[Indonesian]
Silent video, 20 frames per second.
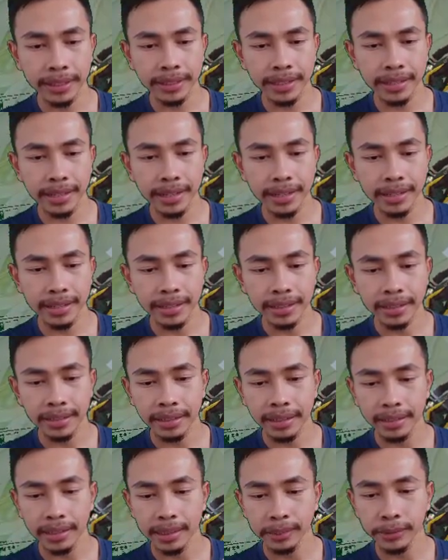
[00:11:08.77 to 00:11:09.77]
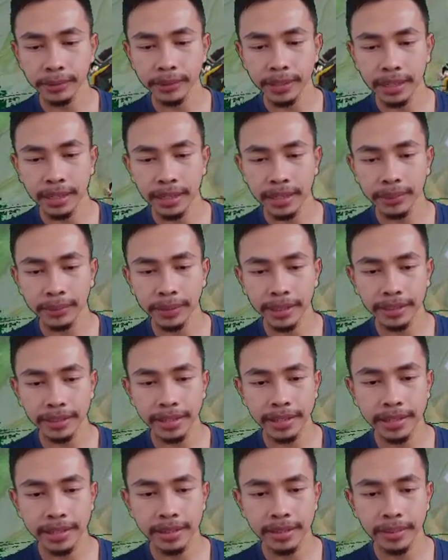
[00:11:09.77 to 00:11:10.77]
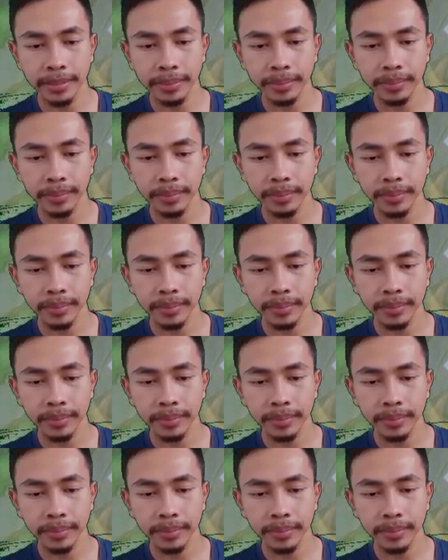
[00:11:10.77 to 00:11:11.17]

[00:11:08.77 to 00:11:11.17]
Oke, langsung aja ya. Kita musnahkan turretnya ini.